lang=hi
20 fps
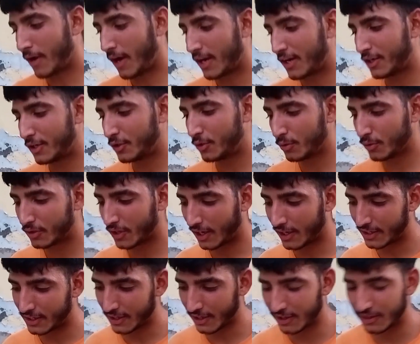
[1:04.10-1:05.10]
गारंटी दो
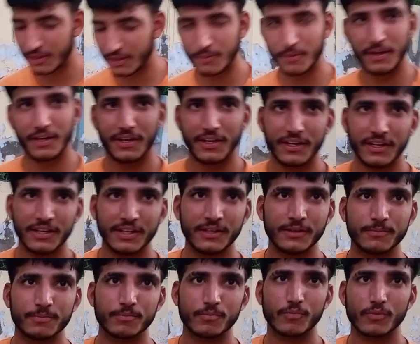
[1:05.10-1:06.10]
साल की हेल्थ बैटरी
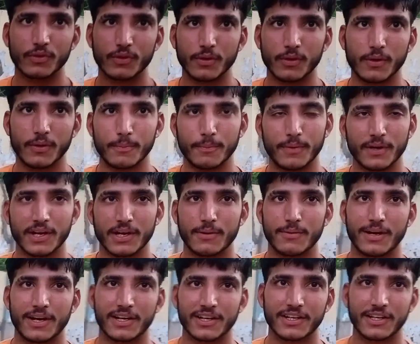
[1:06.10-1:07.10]
की अच्छा
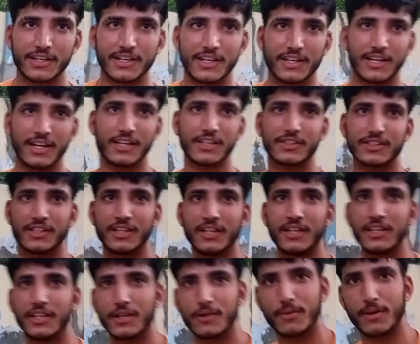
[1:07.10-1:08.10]
बैकअप आठ घंटे का
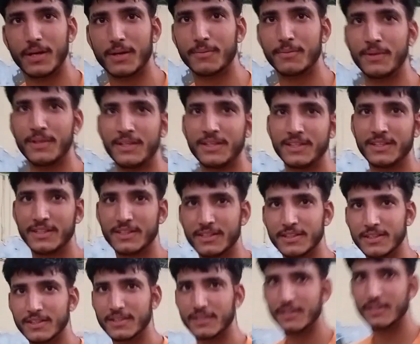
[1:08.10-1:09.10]
इसका एक बार में
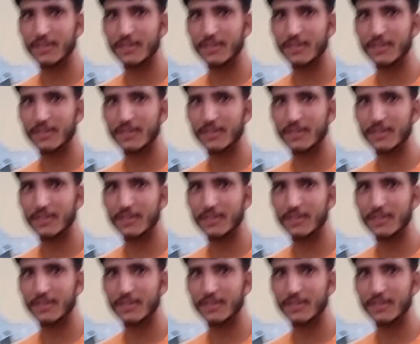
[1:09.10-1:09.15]
भाई